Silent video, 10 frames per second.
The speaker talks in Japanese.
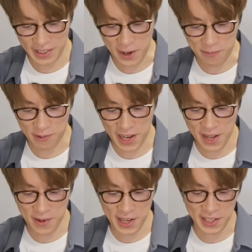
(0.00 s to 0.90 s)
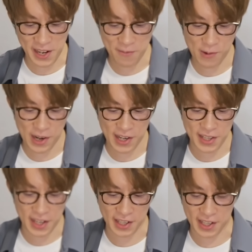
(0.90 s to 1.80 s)
いやプレイ前で何も分か
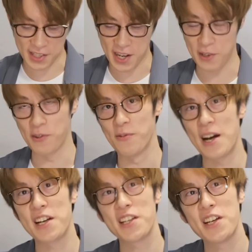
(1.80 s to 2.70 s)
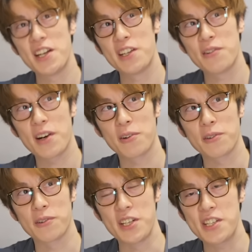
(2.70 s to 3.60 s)
んないからさ、あの前に龍が
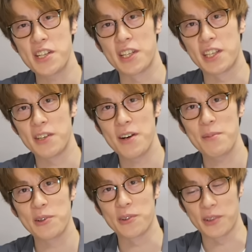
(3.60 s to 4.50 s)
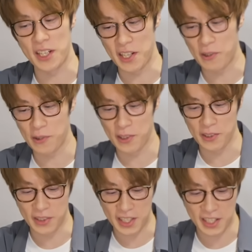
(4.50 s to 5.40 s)
如く維新極みの時にこういう
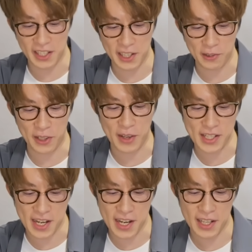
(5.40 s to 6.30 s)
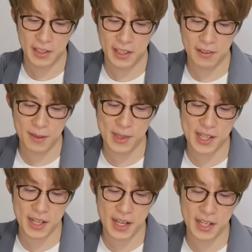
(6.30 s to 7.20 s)
のをいただいた時はさ、極み
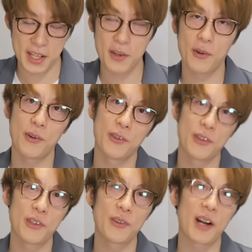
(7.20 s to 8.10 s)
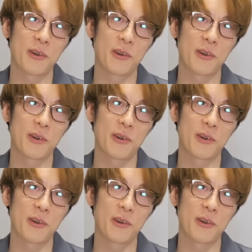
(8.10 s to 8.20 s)
じゃない方の龍が